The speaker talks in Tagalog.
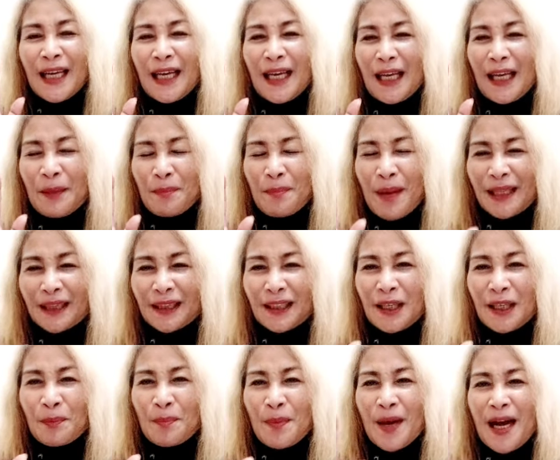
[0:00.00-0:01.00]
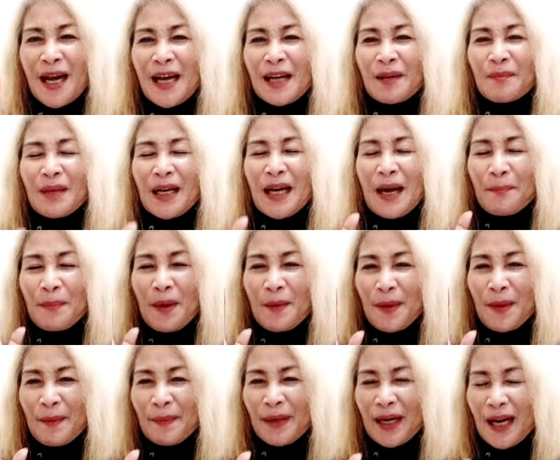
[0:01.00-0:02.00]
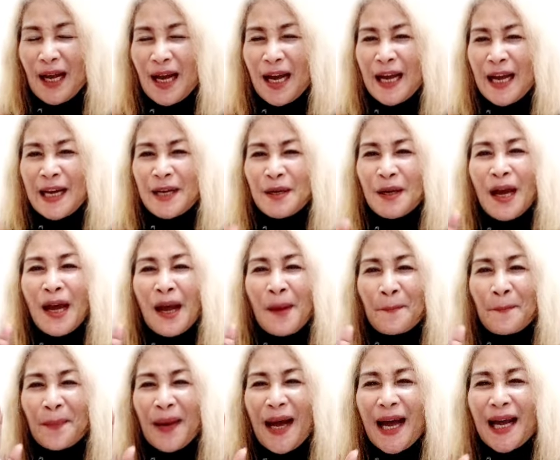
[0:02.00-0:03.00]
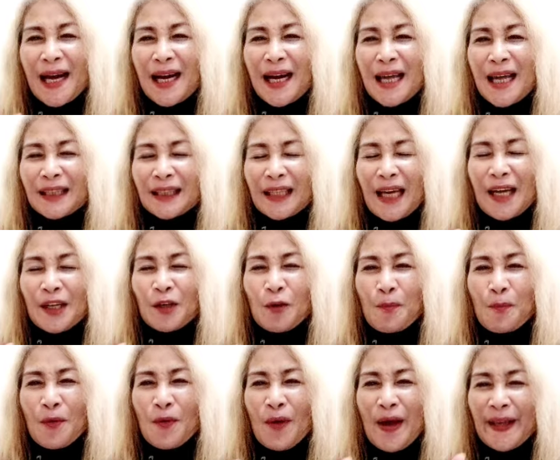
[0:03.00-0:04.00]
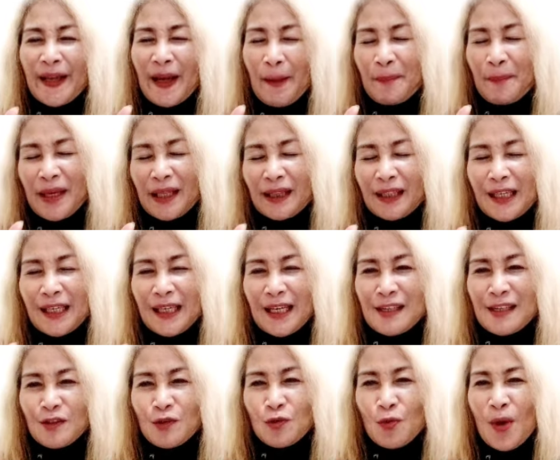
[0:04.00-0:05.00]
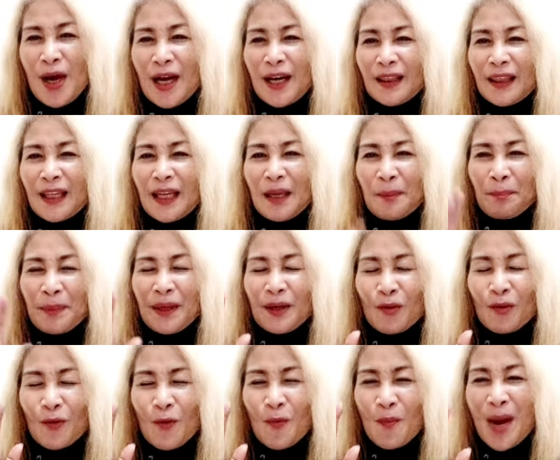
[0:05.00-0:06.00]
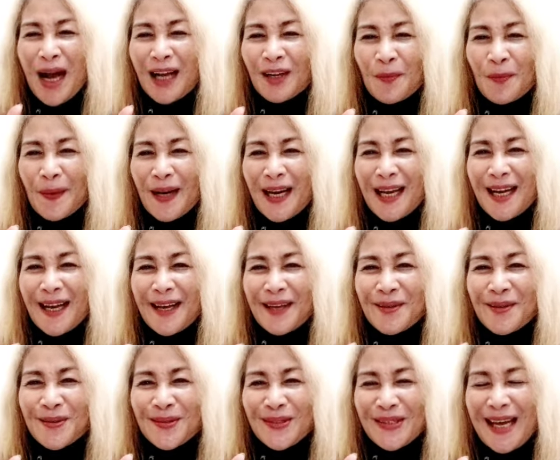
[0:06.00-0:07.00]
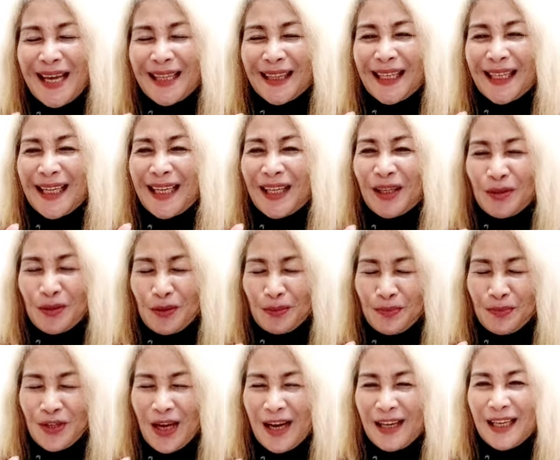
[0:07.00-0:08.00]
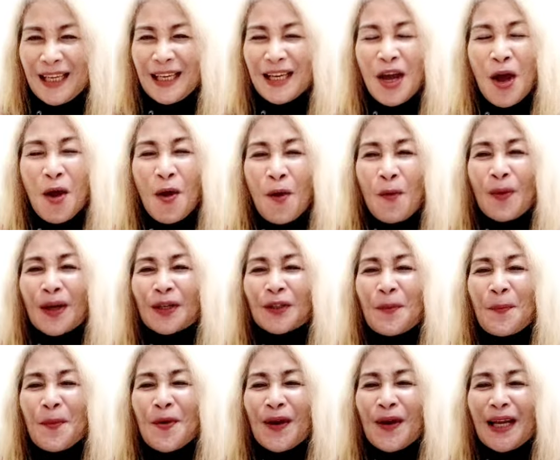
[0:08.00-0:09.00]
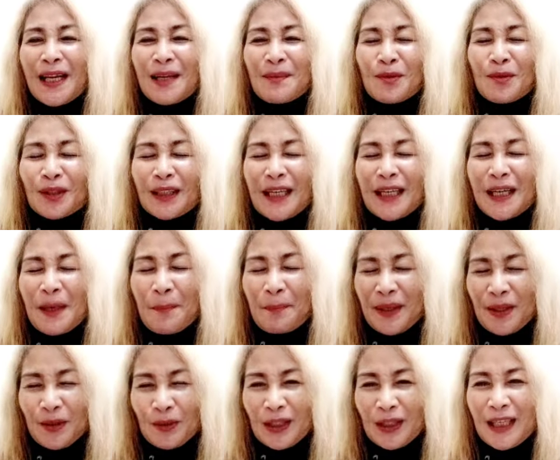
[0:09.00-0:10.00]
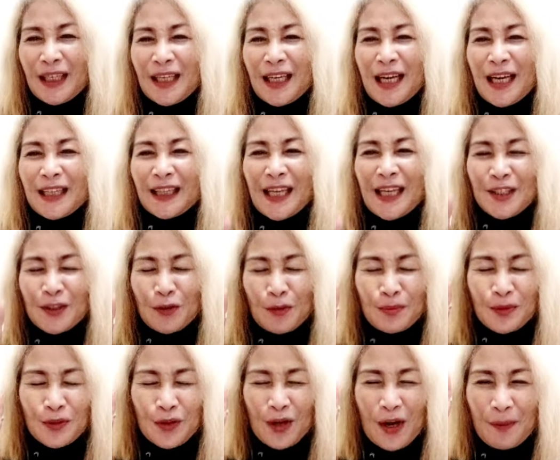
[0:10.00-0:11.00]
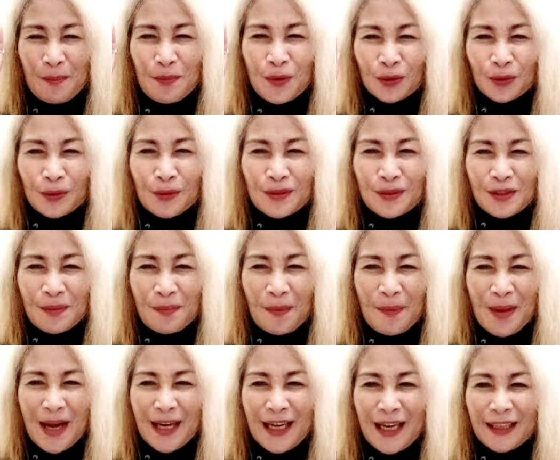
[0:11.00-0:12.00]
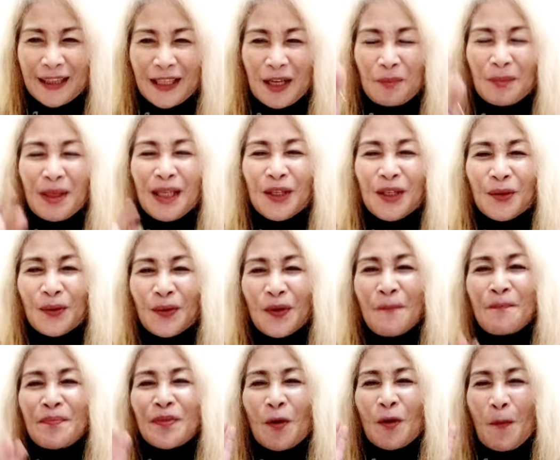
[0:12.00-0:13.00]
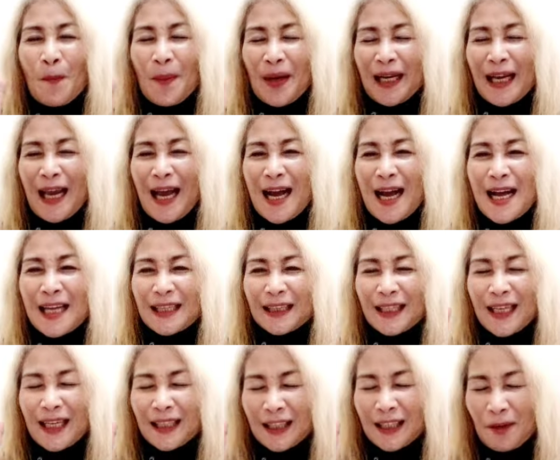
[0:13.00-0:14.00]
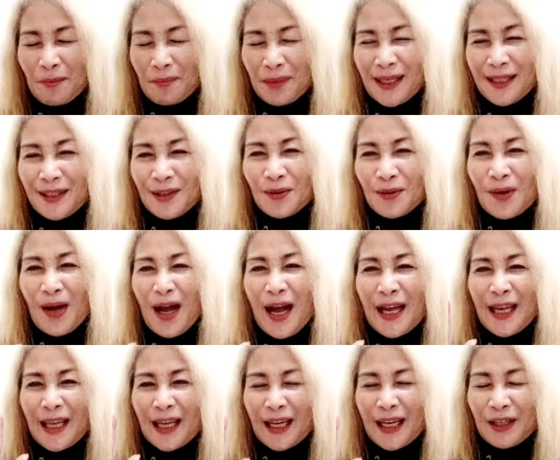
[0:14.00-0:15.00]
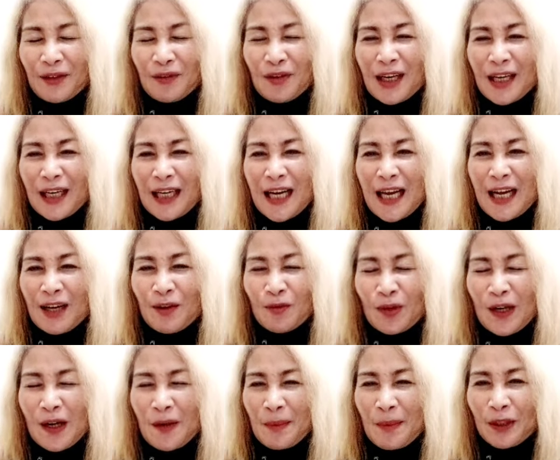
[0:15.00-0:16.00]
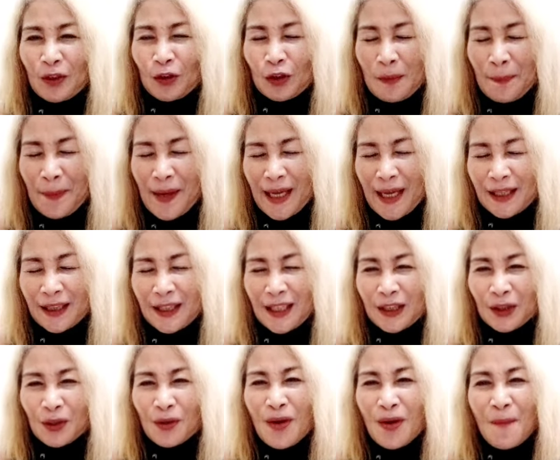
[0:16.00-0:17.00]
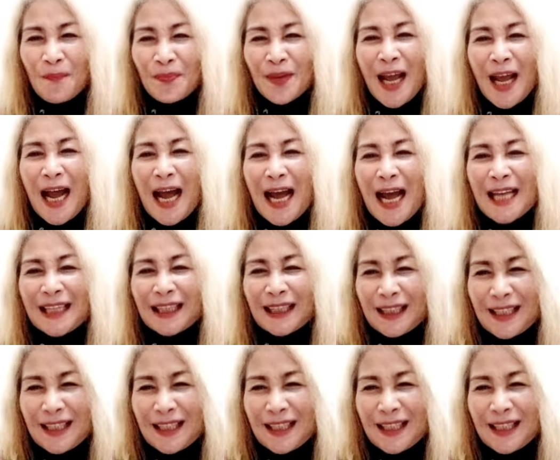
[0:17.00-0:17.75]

iba't ibang mga pamamaraan para tayo po ay kapitan ng swerte. Pero kung bago pa lang kayo sa ating YouTube channel, huwag niyo pong kalimutan na pindutin ang ating subscribe button sa baba nating video upang lahat ating video ay kayo na rin ang unang manotificate nito. At